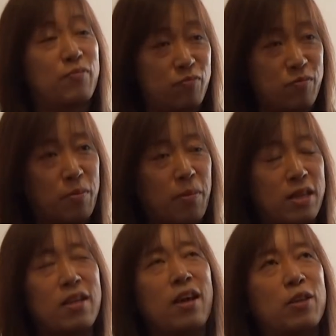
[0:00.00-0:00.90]
うん、
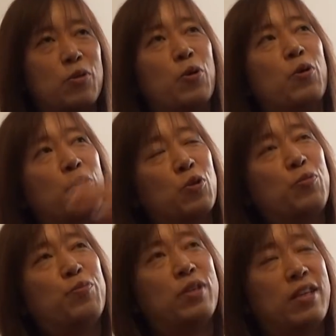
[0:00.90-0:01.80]
でないと
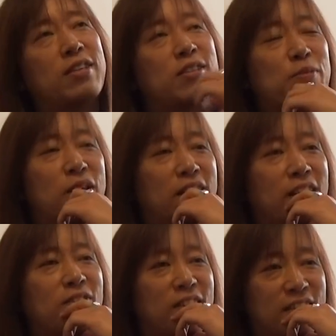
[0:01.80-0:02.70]
トップに立つ意味が
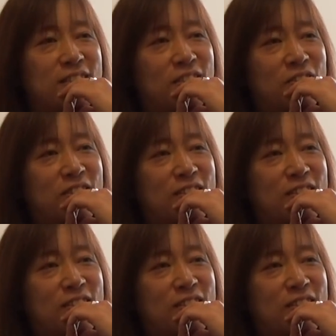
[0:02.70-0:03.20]
ないわけですよ。